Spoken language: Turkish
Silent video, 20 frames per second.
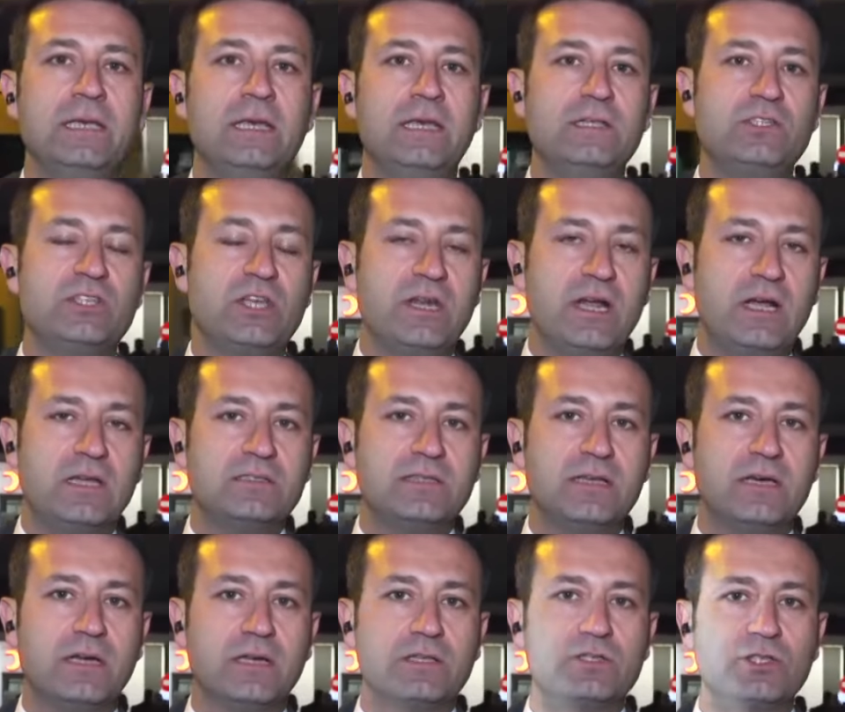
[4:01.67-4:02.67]
E,
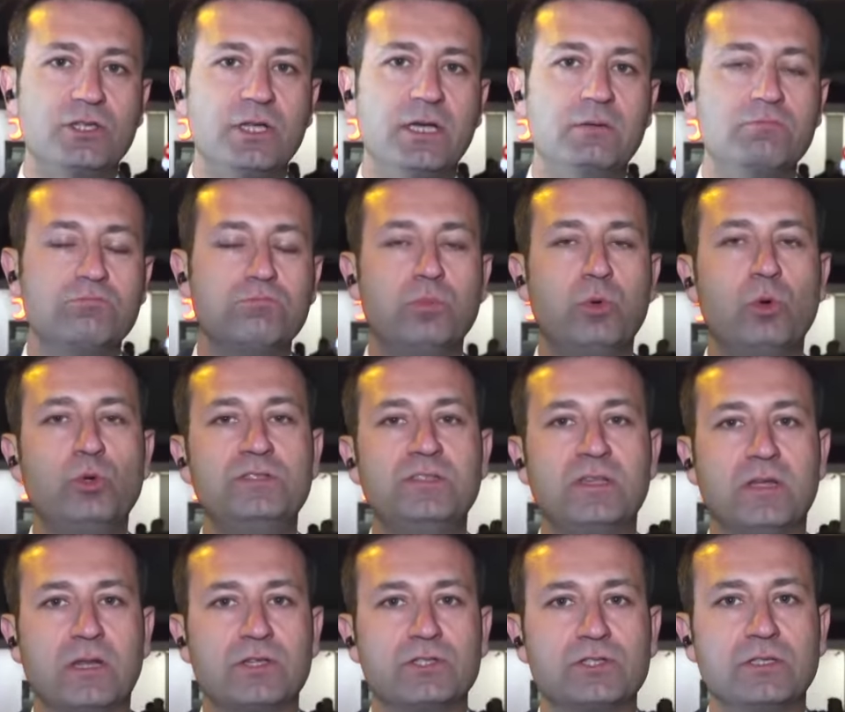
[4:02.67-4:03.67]
cenaze aracına
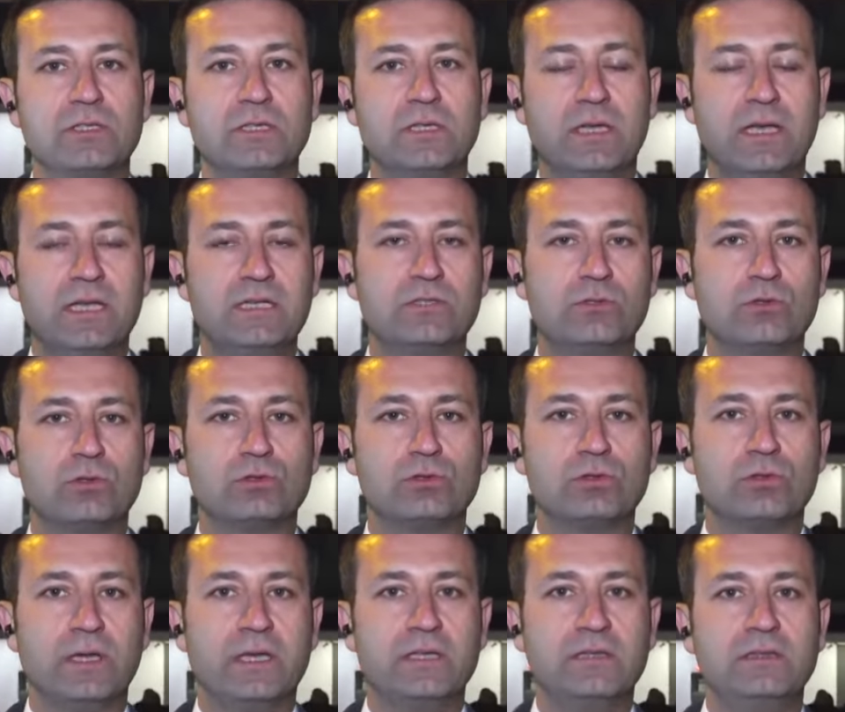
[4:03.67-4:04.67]
polis araçları
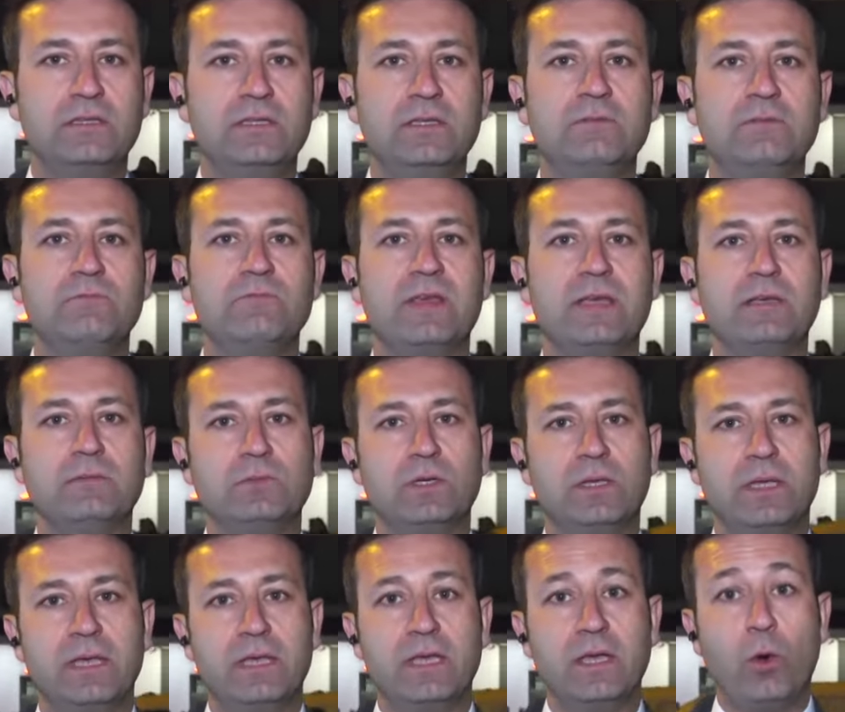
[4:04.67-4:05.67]
eskortluk etti ve
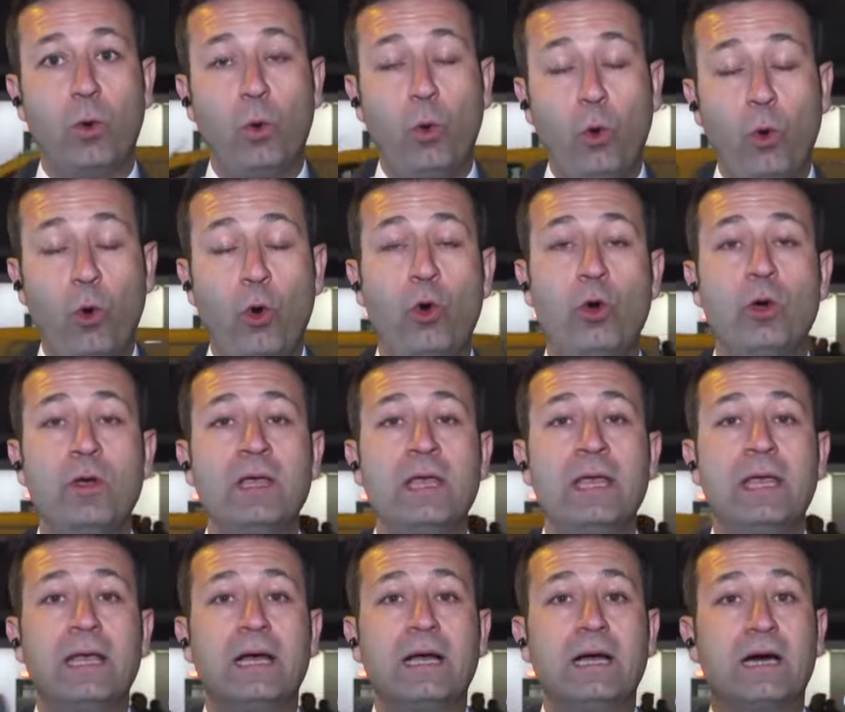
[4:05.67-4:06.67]
e, o
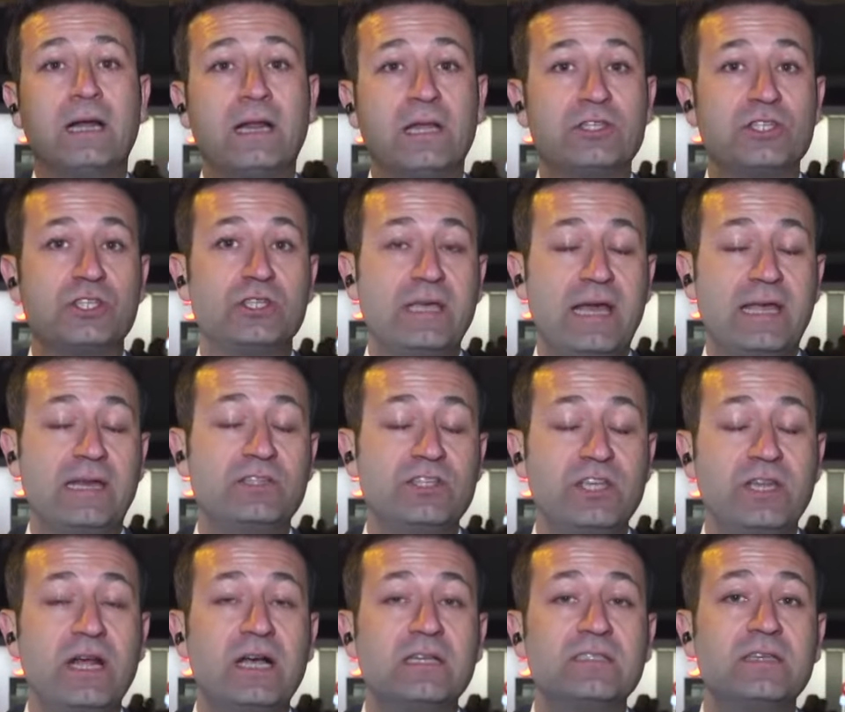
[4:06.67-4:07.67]
araç yani
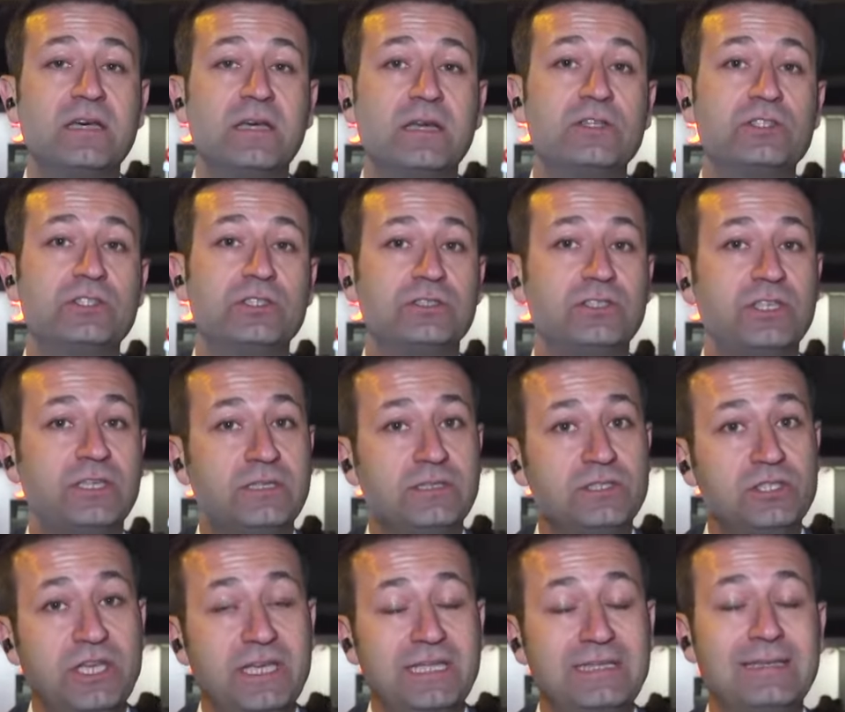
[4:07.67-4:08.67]
cenaze aracı
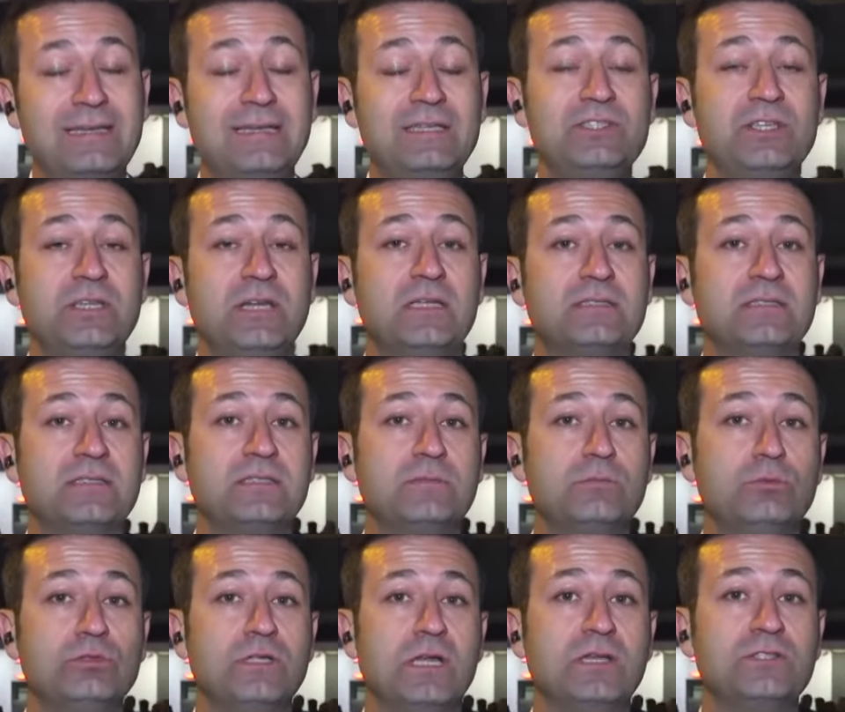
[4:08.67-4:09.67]
şehitlerin
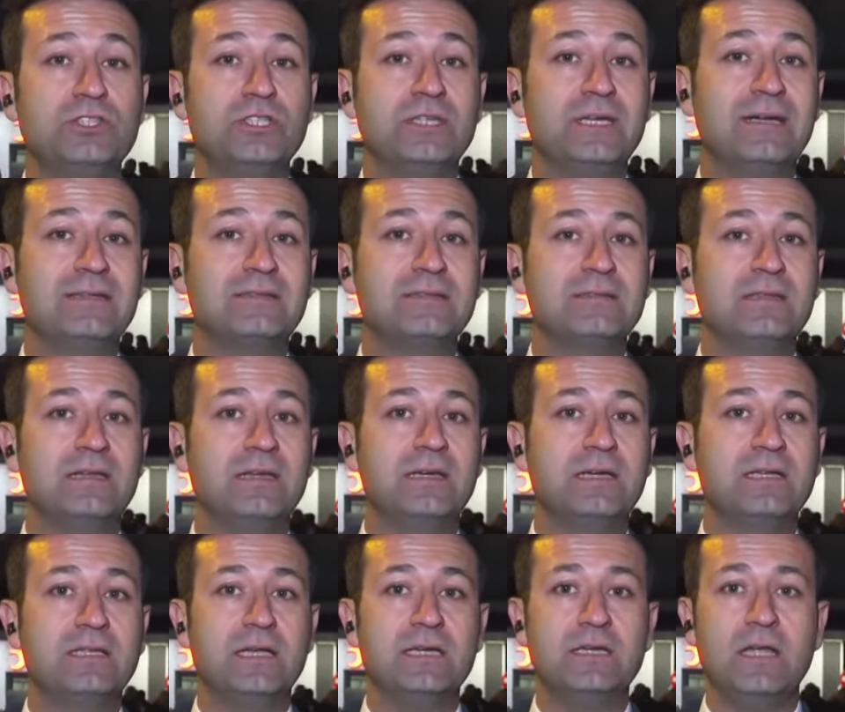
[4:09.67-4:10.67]
cenazesi buradan çıkartılana
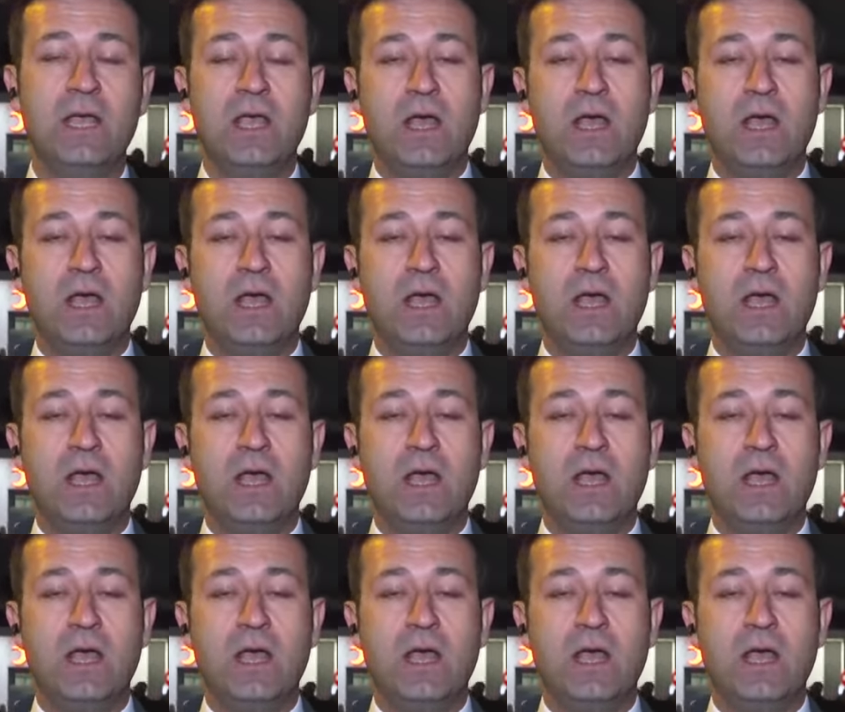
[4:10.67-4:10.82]
kadar